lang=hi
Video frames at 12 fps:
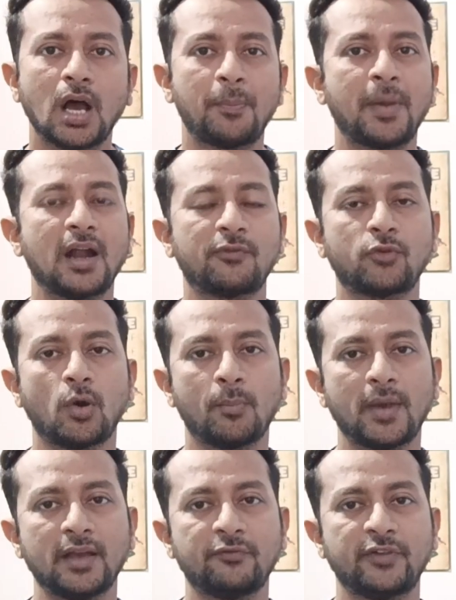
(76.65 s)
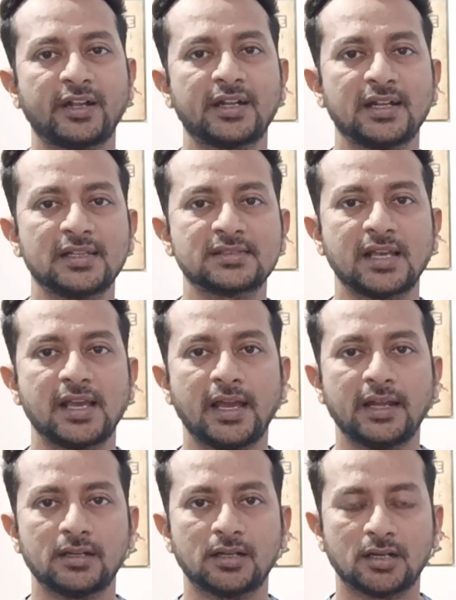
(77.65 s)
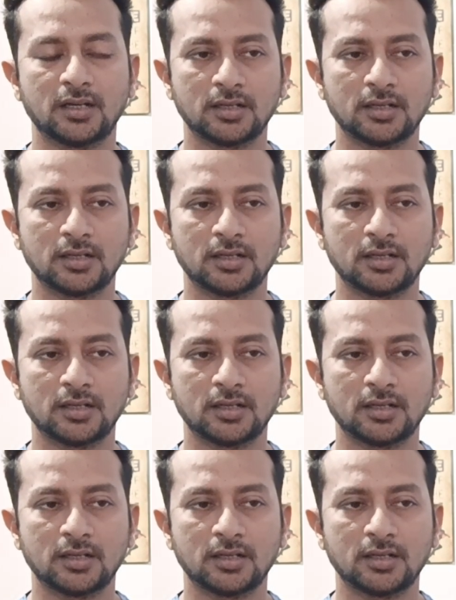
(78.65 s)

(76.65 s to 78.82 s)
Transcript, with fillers: अपार्ट फ्रॉम माय फिटनेस एंड